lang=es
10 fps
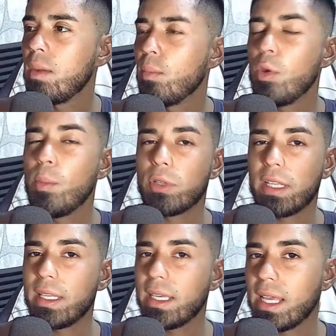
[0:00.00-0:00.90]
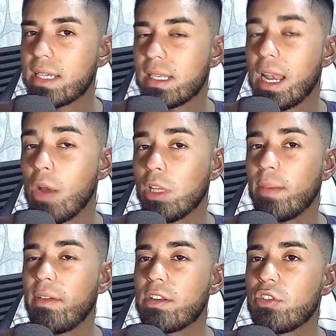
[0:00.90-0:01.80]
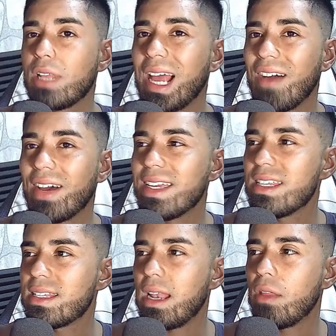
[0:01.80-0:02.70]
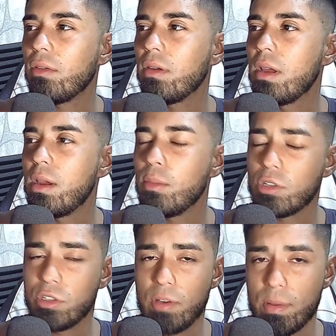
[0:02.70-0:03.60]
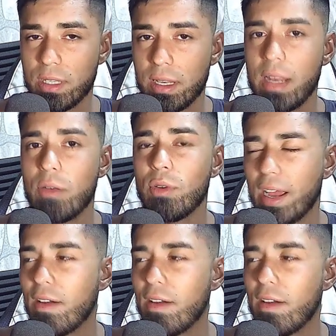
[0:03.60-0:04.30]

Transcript: muy importante que tengas la última versión del Java instalado, porque si no vamos a tener un grave